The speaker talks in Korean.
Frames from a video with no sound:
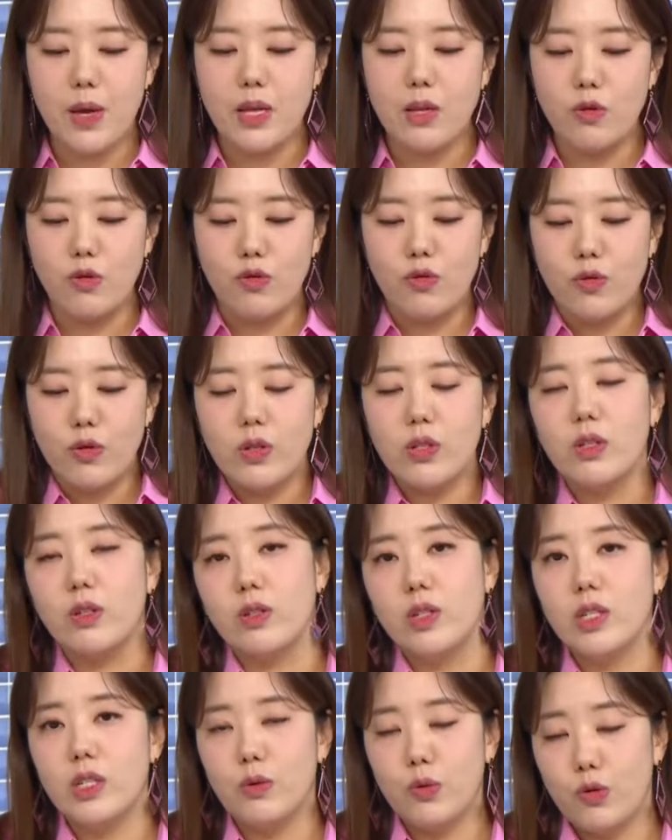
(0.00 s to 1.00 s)
뺀 류승룡,
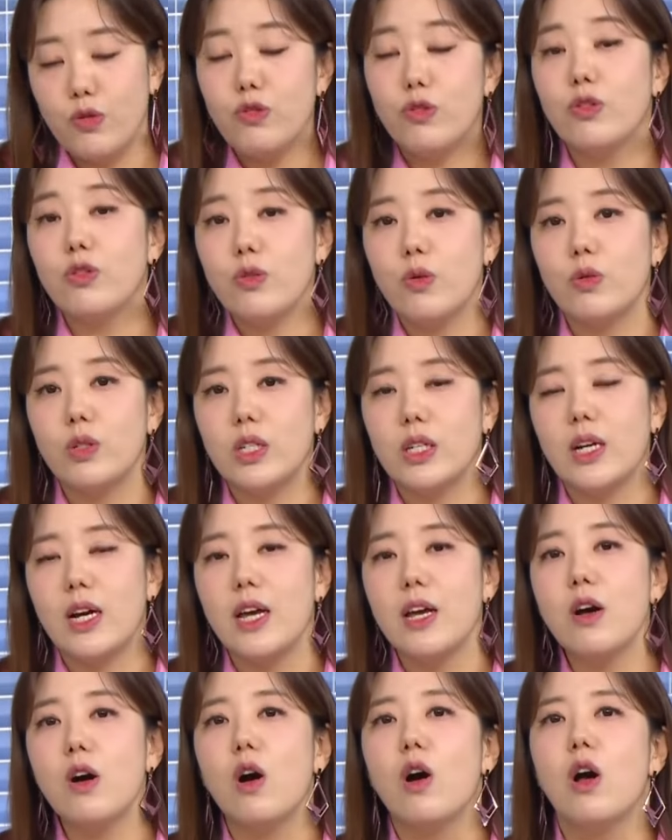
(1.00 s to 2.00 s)
씨, 류승룡
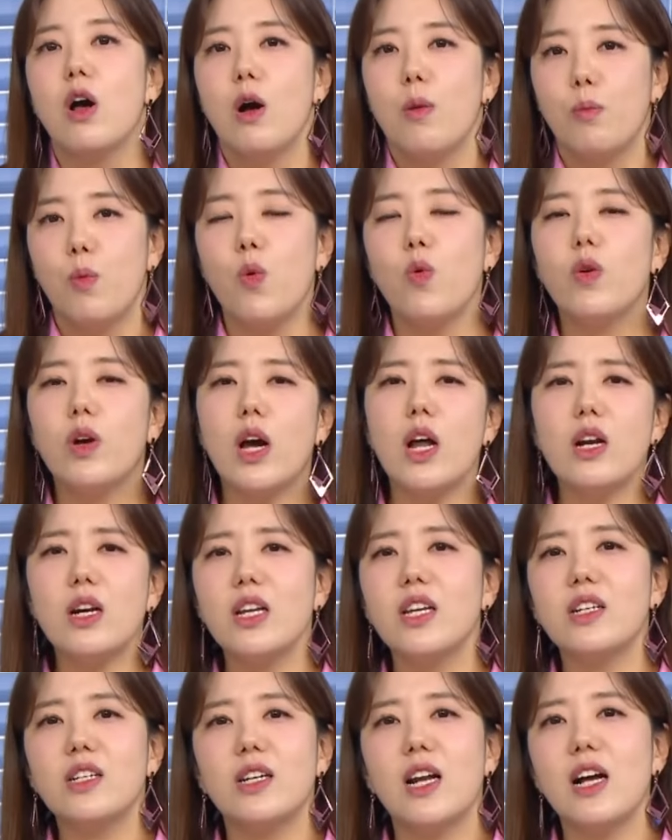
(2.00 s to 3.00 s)
씨가요. 몸
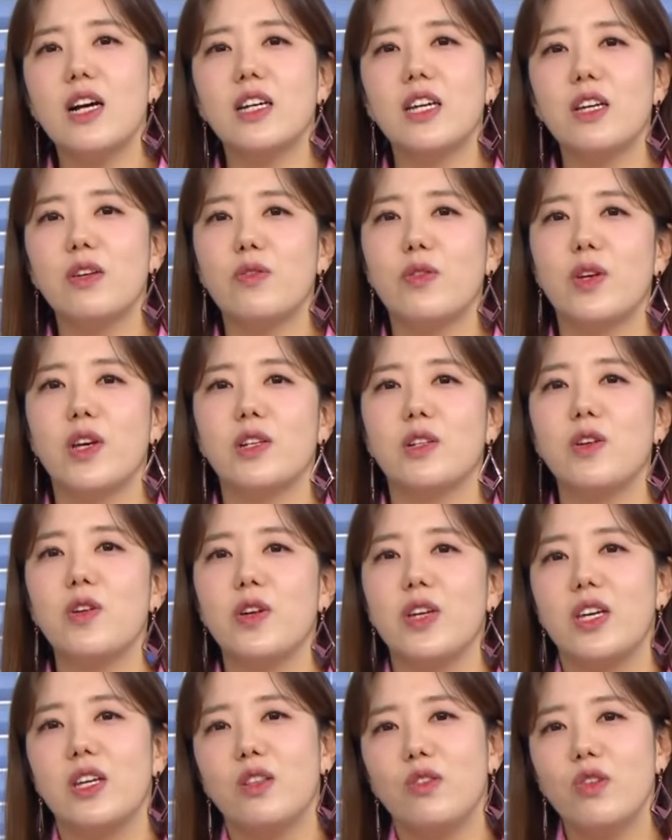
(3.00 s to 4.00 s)
관리를 하기
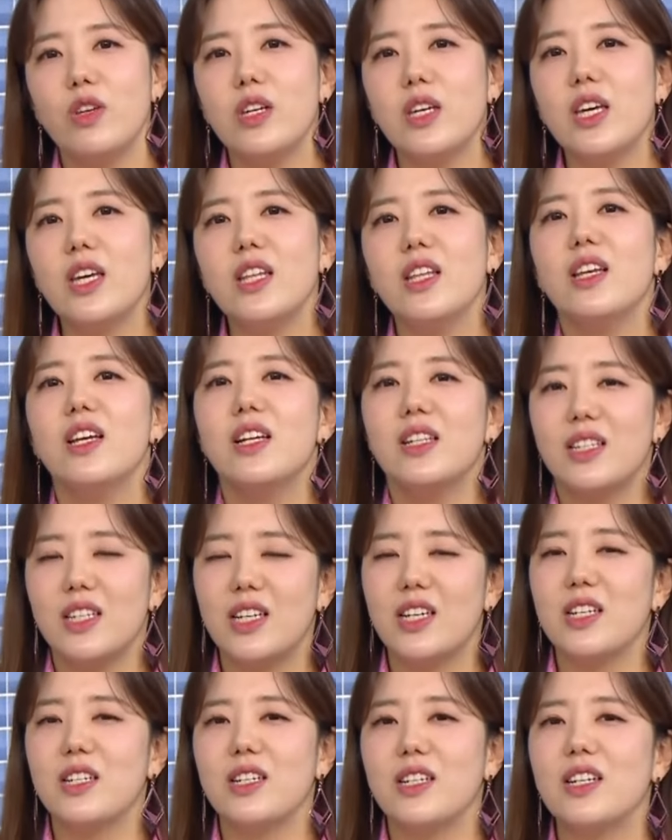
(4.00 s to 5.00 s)
위해서 이 튀긴
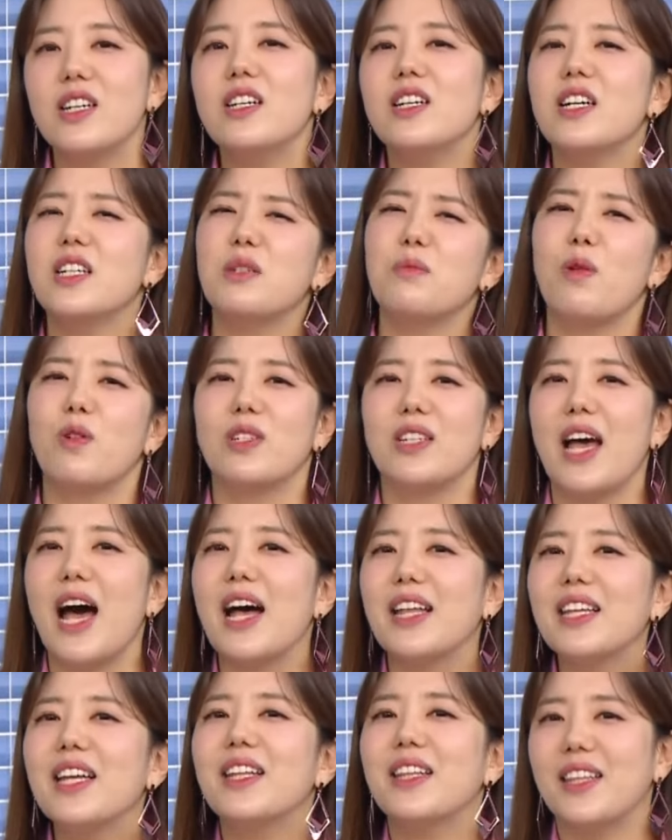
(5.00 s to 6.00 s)
치킨을 끝까지 먹지
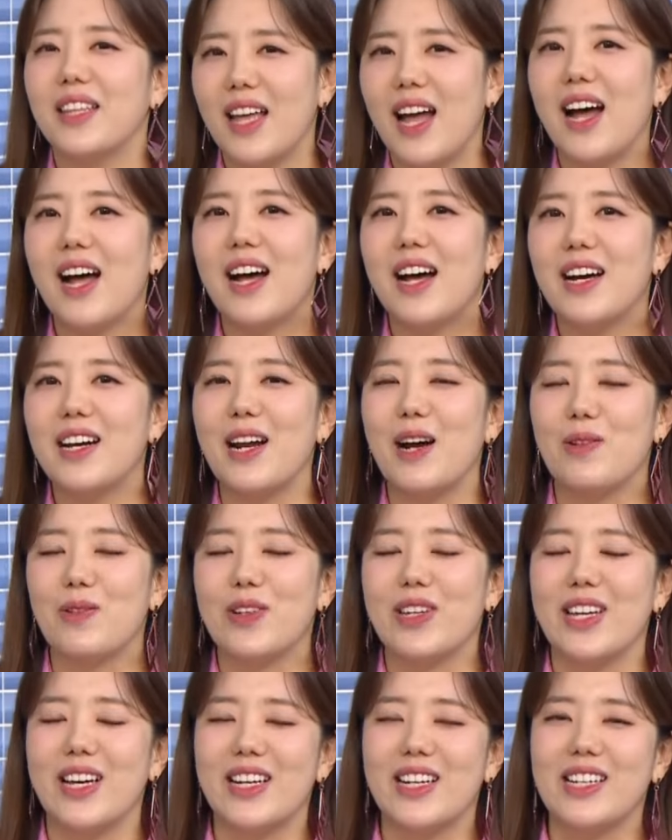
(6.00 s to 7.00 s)

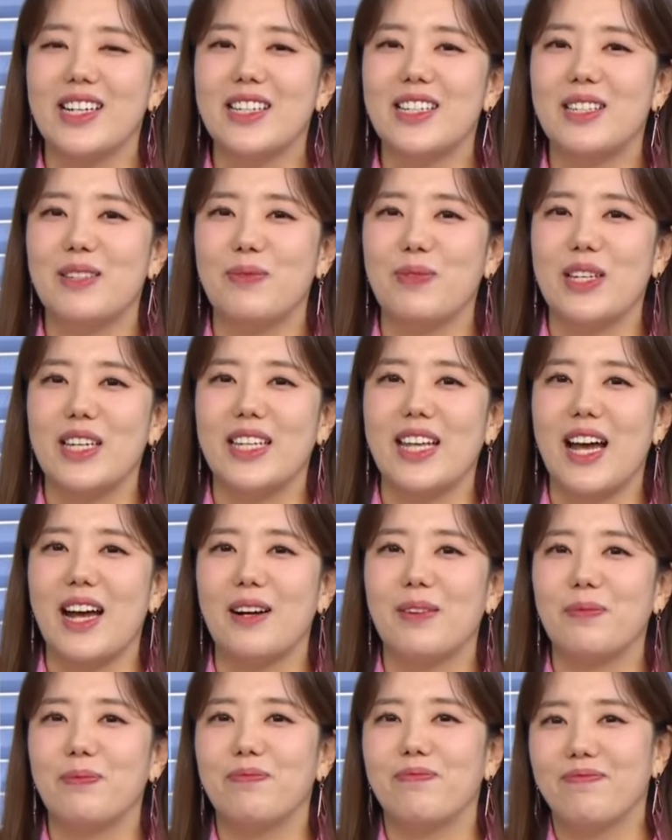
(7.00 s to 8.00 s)
않았다라고 음. 이야기를 했습니다.
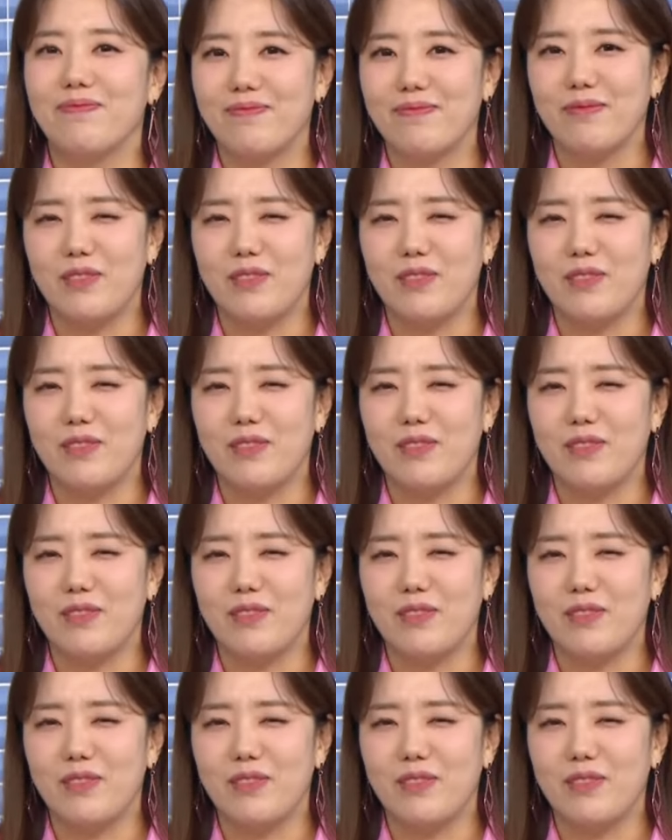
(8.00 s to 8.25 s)
야,